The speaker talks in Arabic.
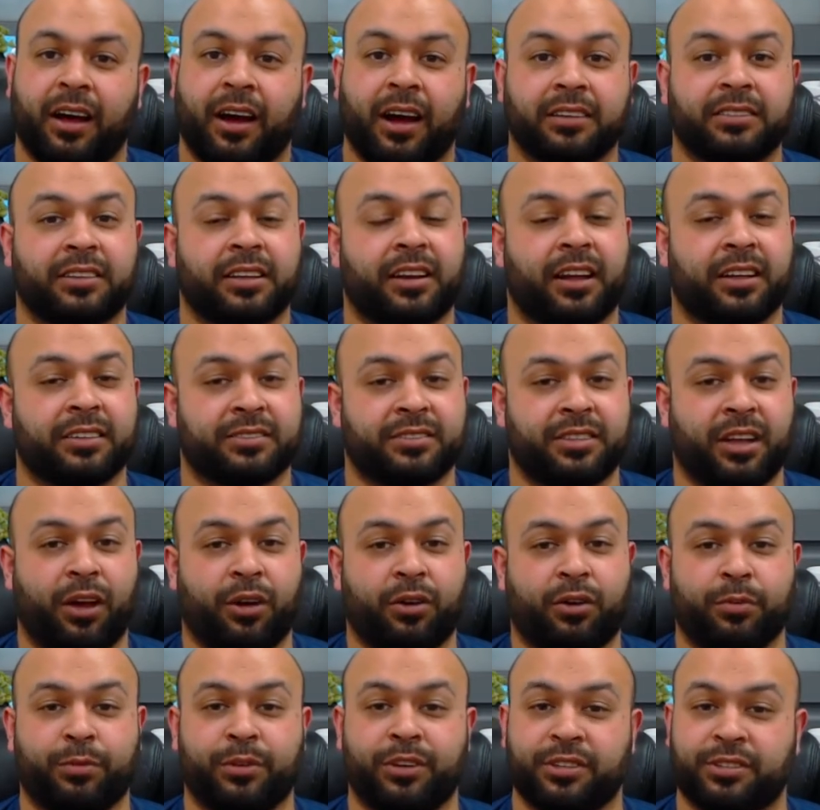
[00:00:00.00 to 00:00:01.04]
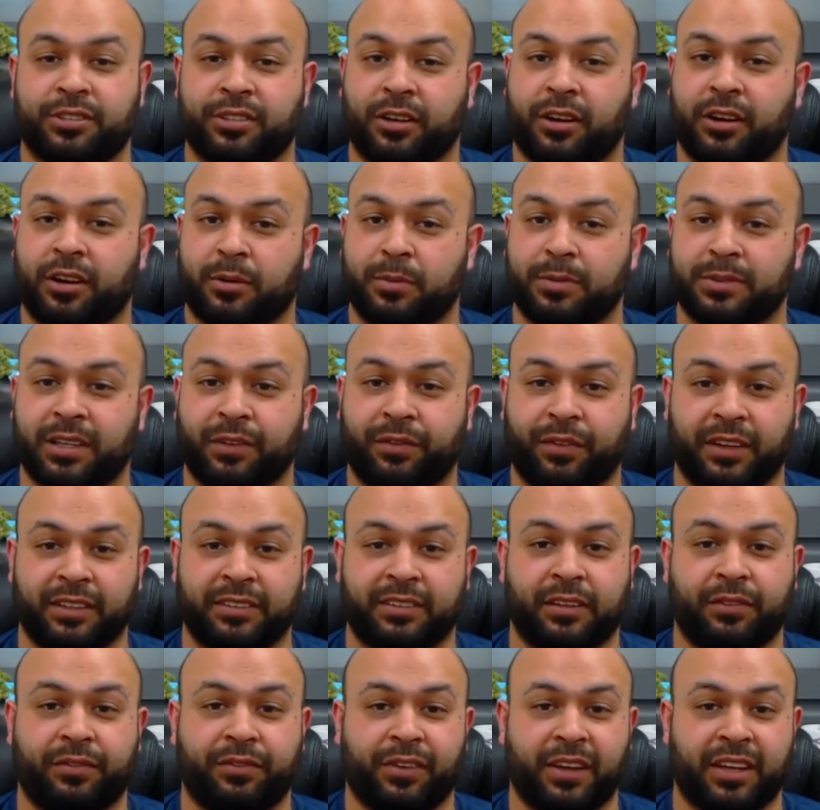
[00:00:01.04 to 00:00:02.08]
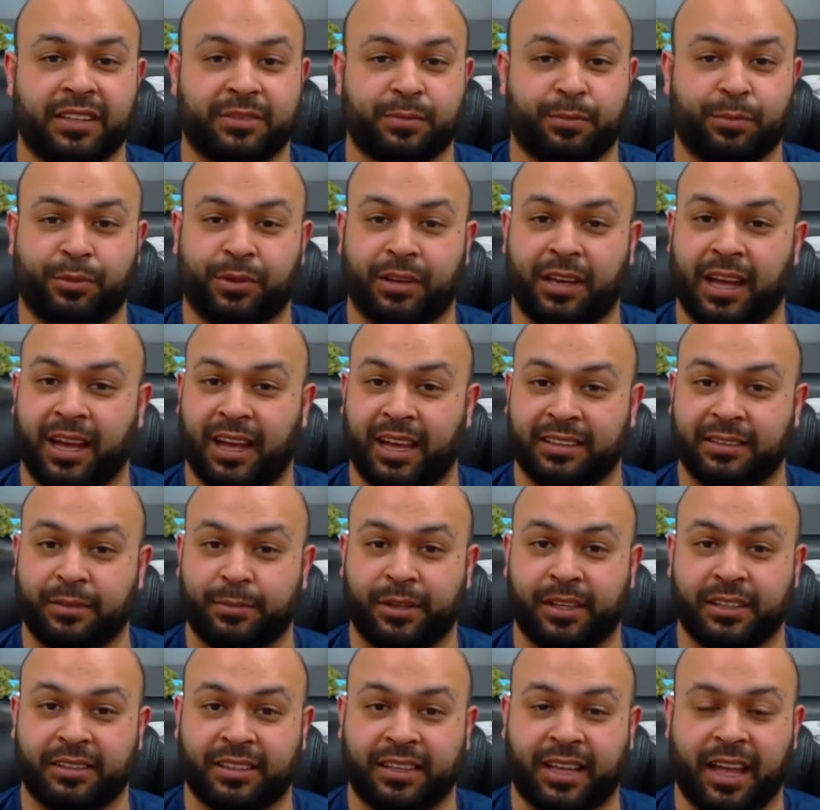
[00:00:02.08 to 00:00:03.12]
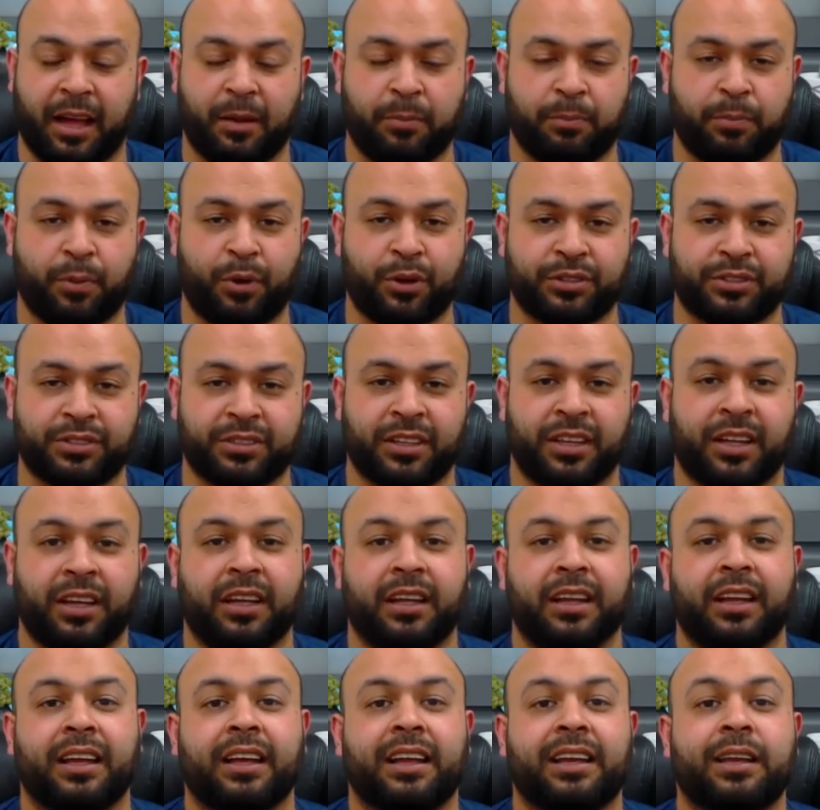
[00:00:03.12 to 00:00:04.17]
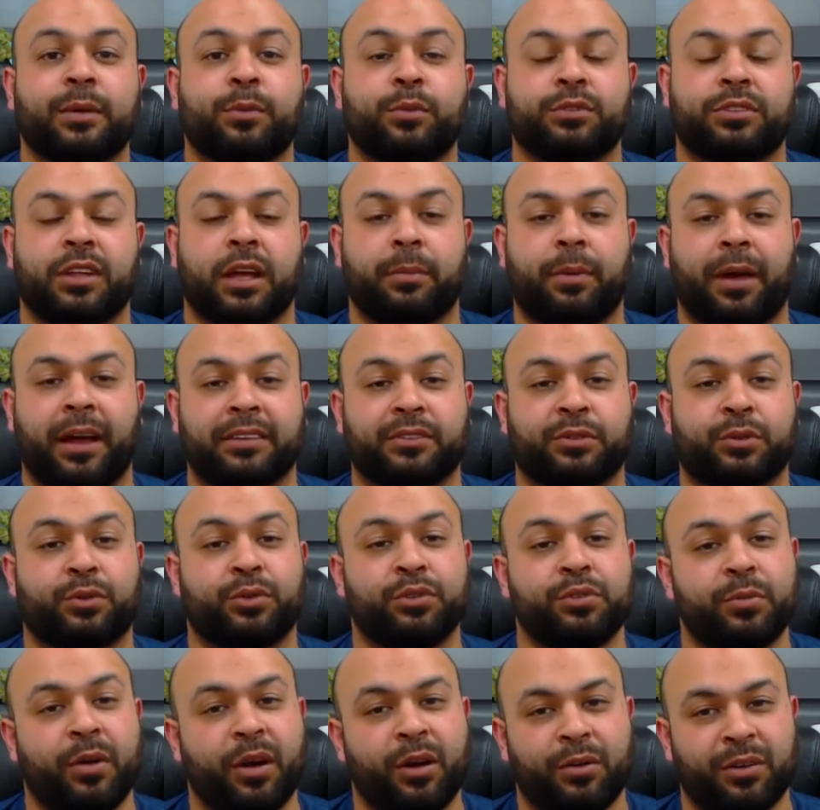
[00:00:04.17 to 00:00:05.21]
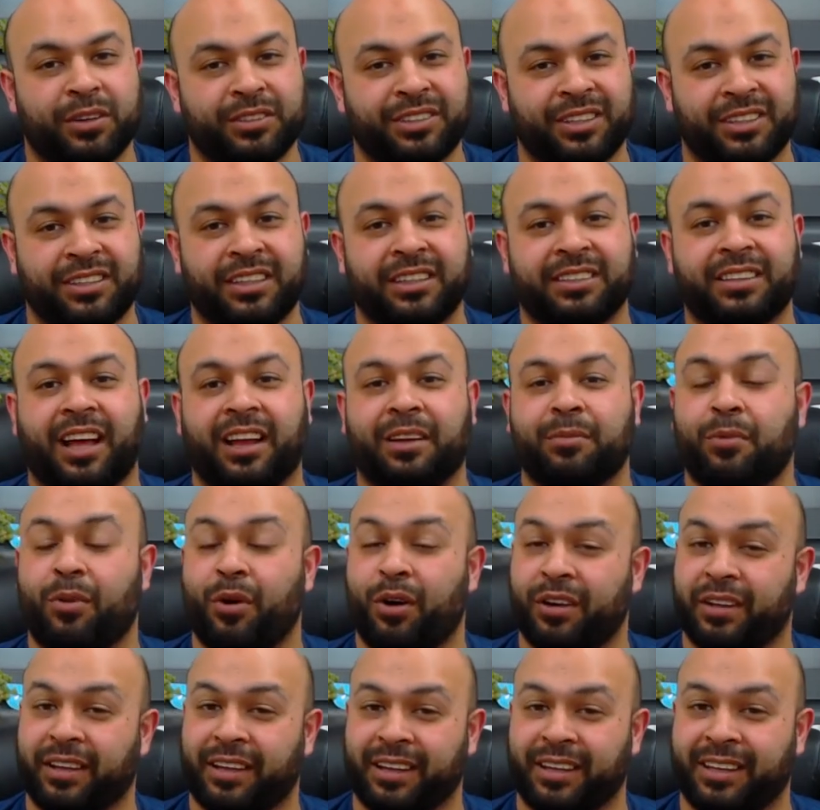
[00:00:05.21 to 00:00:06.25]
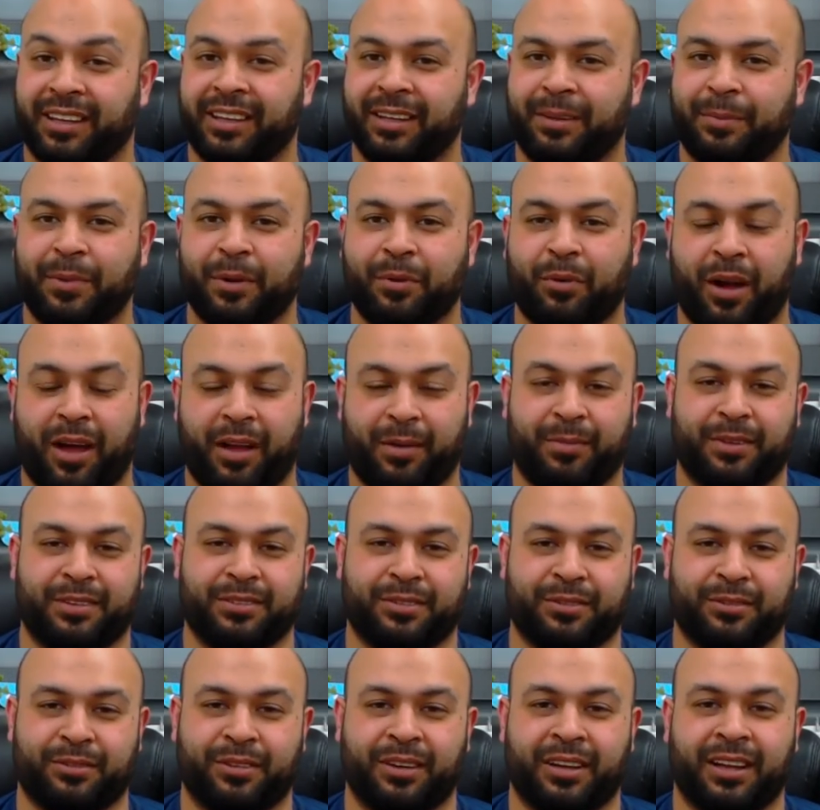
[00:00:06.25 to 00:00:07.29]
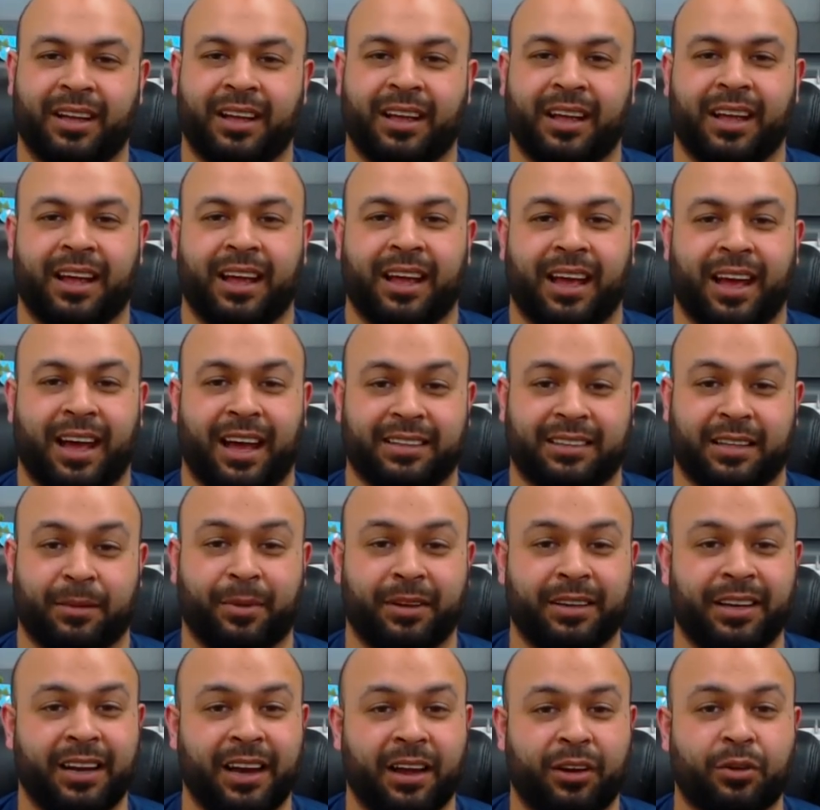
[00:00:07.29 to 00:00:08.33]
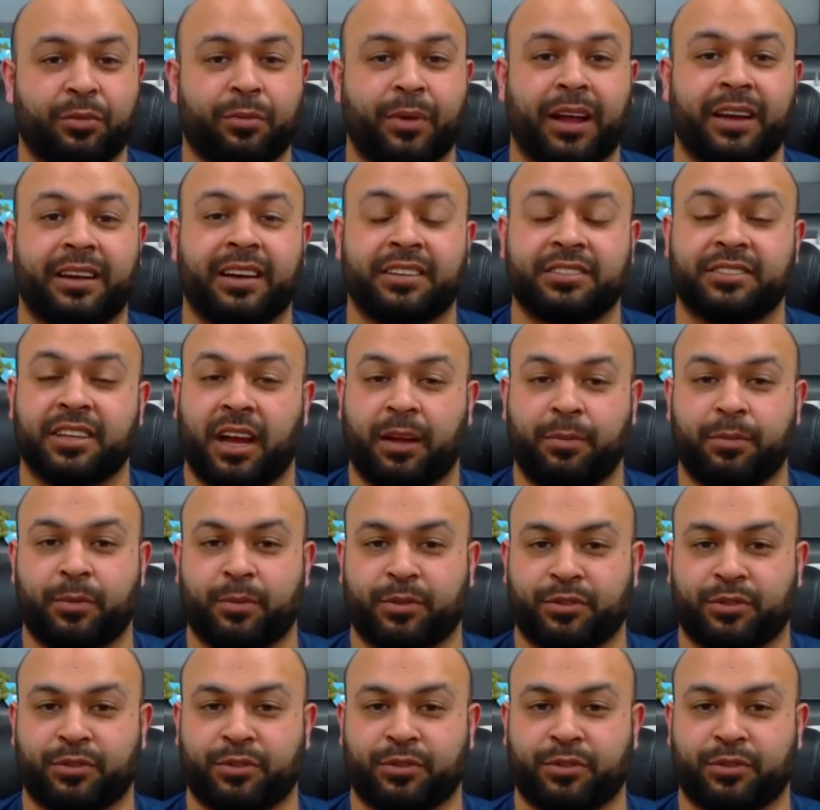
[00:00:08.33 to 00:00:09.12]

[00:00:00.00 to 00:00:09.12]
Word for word: أيضا أنصحكم بالاشتراك بصفحة الفيسبوك لأكاديمية كامبوست لمتابعة كل ما هو جديد عن مواقع ايباي وامازون اتمنى لكم النجاح